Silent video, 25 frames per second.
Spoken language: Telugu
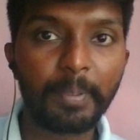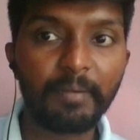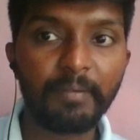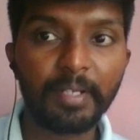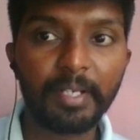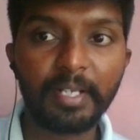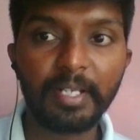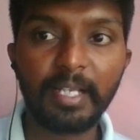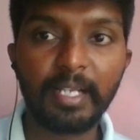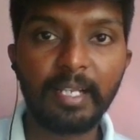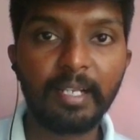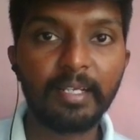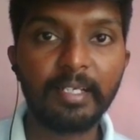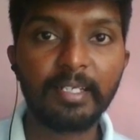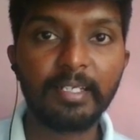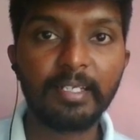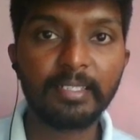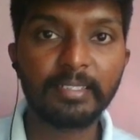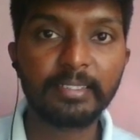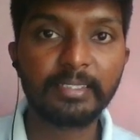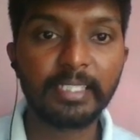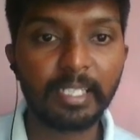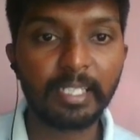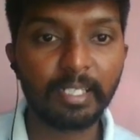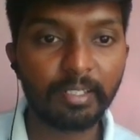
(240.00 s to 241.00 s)
పవర్ ఎలా
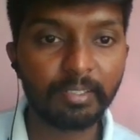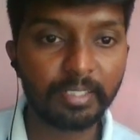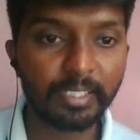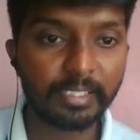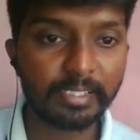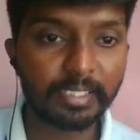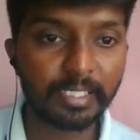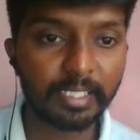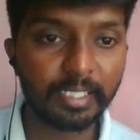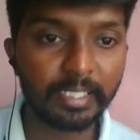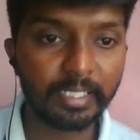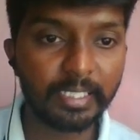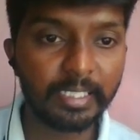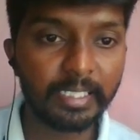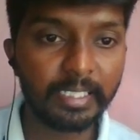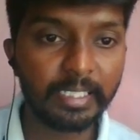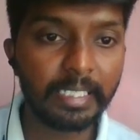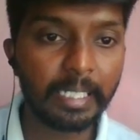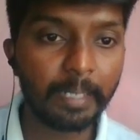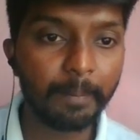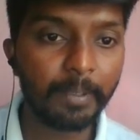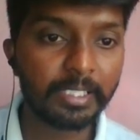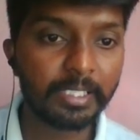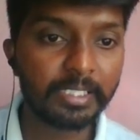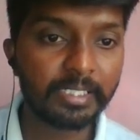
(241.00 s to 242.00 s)
చేయాలో తెలుసు కదా ఈ
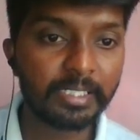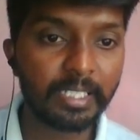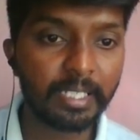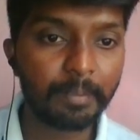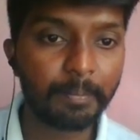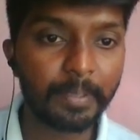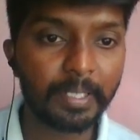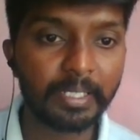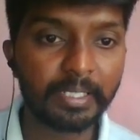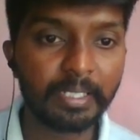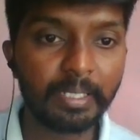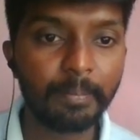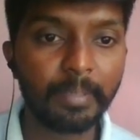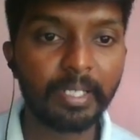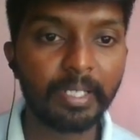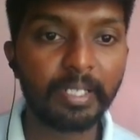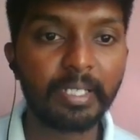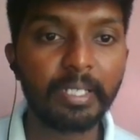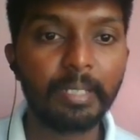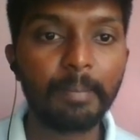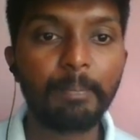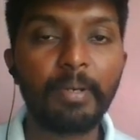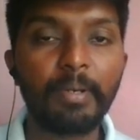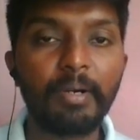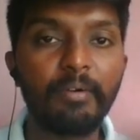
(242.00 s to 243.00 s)
డబల్ స్టార్ పెడితే
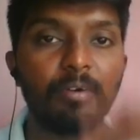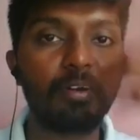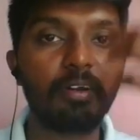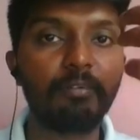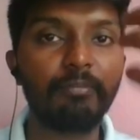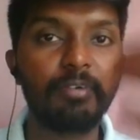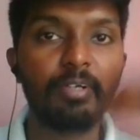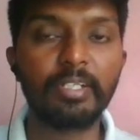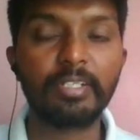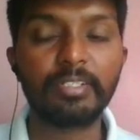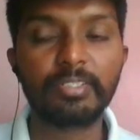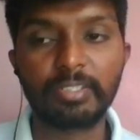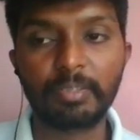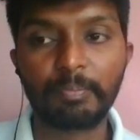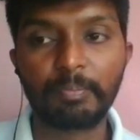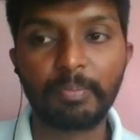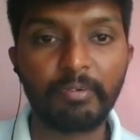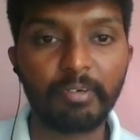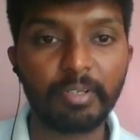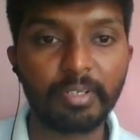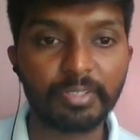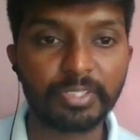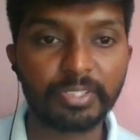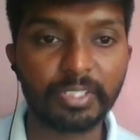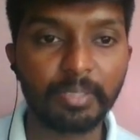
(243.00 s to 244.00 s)
మనకి పవర్ ఆఫ్ అని వస్తుంది
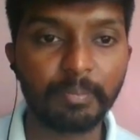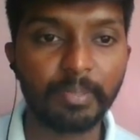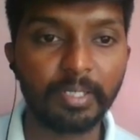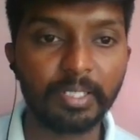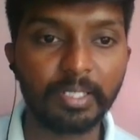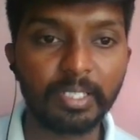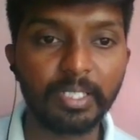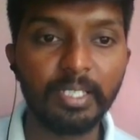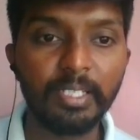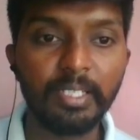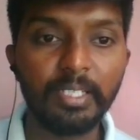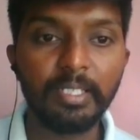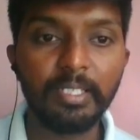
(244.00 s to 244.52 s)
పవర్ వస్తుంది మనకి